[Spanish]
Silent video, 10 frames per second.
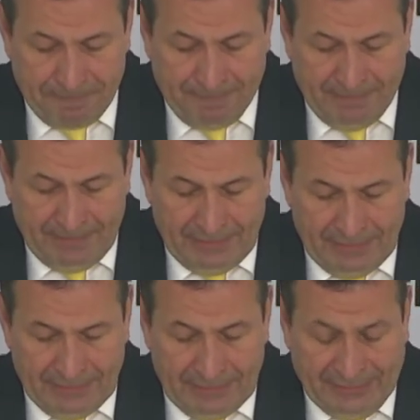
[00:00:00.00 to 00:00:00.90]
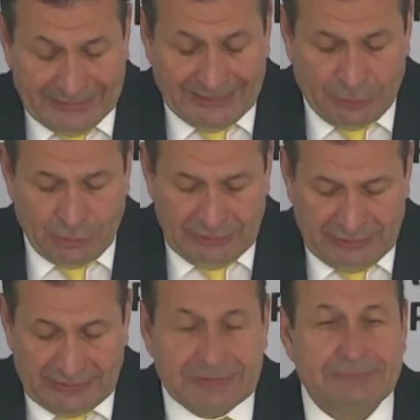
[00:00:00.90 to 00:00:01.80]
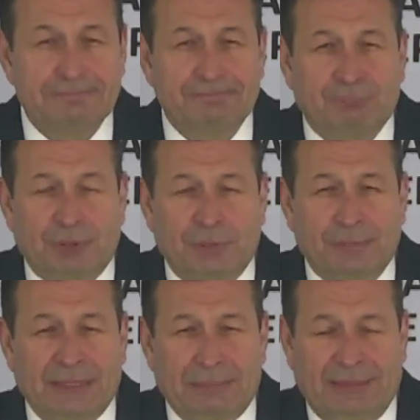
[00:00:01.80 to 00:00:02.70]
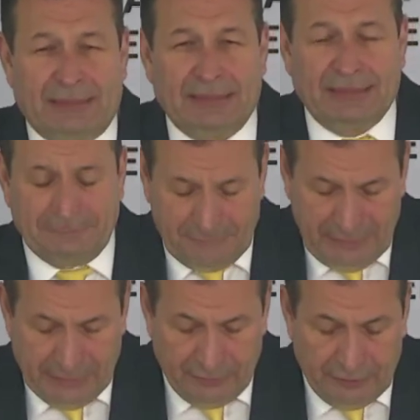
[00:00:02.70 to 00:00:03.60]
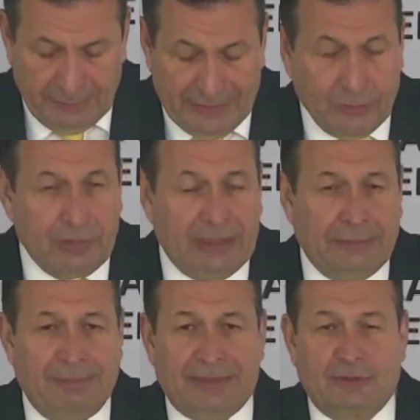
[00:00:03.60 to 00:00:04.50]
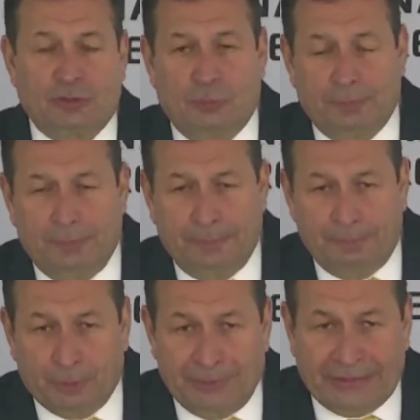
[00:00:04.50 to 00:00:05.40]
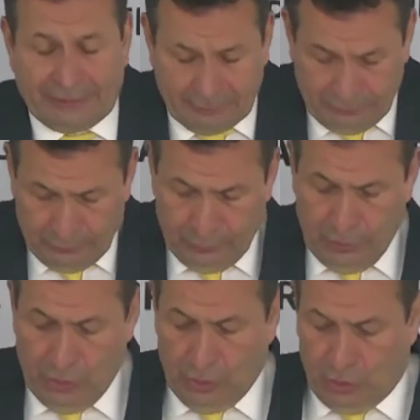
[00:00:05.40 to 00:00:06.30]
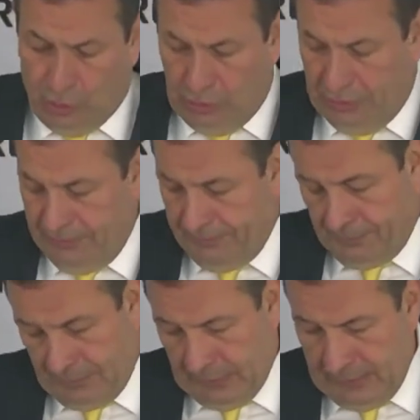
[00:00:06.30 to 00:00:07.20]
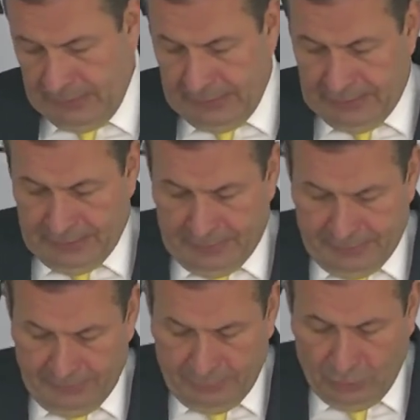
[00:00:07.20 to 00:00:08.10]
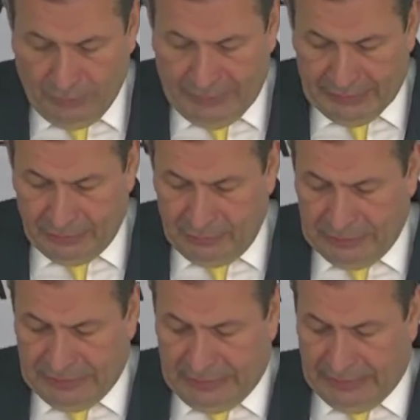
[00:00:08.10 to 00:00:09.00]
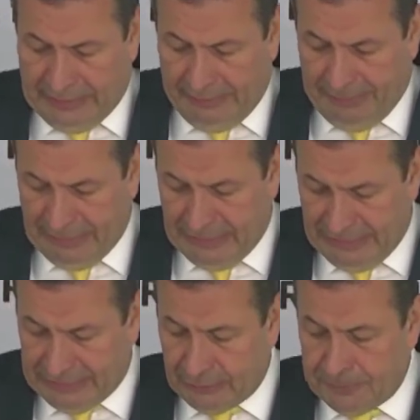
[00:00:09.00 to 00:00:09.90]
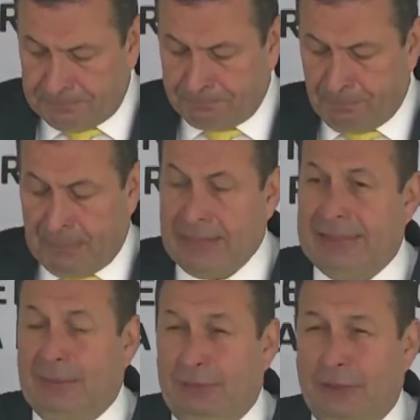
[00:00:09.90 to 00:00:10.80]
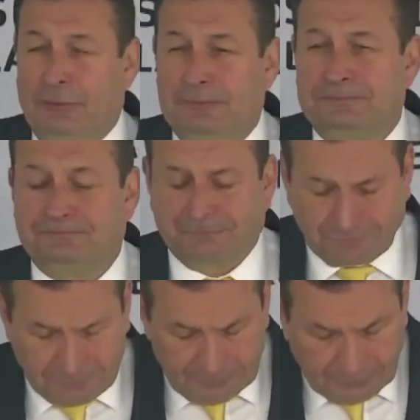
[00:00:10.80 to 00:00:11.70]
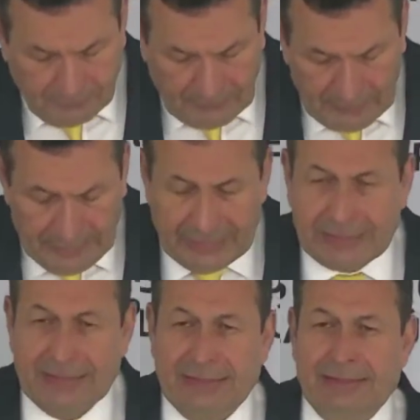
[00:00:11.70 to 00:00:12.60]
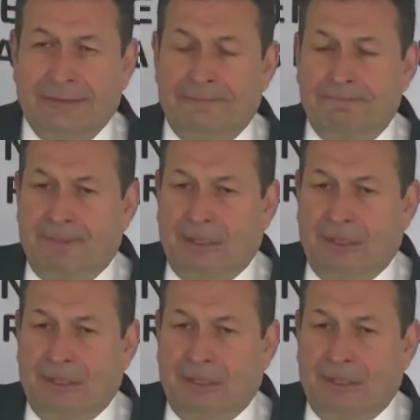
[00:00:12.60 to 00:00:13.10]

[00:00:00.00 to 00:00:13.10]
eh, en ese entonces del PRD, firmaron el pacto por México con el gobierno de Enrique Peña Nieto y que bueno, ante los